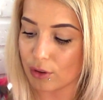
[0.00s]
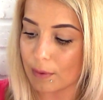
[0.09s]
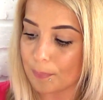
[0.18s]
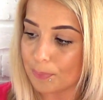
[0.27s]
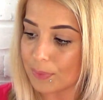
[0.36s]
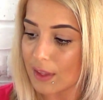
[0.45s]

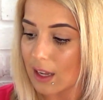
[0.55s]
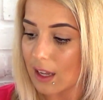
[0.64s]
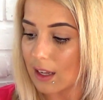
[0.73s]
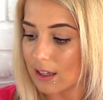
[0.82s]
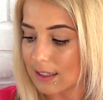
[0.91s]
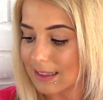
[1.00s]

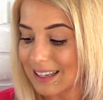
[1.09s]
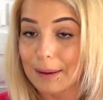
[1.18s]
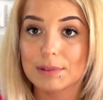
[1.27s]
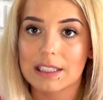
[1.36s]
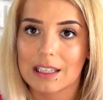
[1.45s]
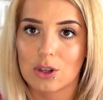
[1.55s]
Y, dla
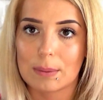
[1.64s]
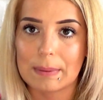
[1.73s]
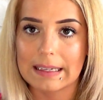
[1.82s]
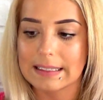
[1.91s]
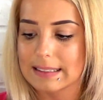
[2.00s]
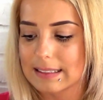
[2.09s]
mnie ta torebka
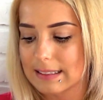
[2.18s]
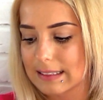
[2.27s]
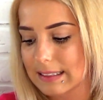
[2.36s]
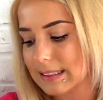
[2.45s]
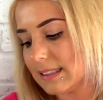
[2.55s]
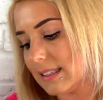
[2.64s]

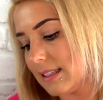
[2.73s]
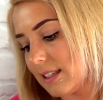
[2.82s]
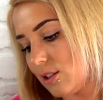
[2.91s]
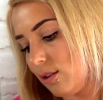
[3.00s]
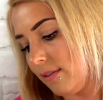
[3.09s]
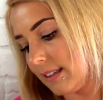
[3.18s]
jest y,
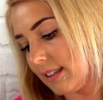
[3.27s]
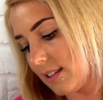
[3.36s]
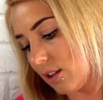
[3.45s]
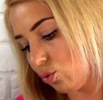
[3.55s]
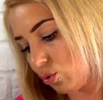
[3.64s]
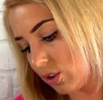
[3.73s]
zdecydowanie za
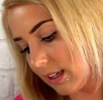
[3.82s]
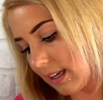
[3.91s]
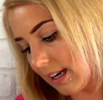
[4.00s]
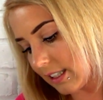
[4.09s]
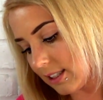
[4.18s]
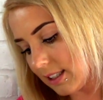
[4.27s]
duża,
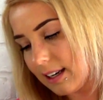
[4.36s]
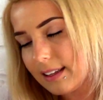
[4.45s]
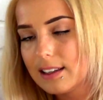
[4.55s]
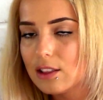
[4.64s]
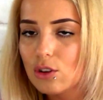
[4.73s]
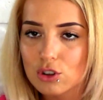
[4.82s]
ja aż tyle
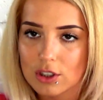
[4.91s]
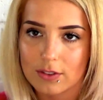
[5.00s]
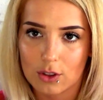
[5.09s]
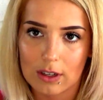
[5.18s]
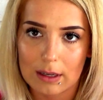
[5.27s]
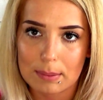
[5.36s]
nie noszę w
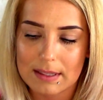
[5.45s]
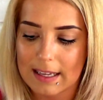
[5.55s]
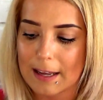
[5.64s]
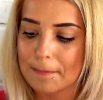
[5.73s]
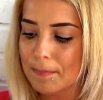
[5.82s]
torebce.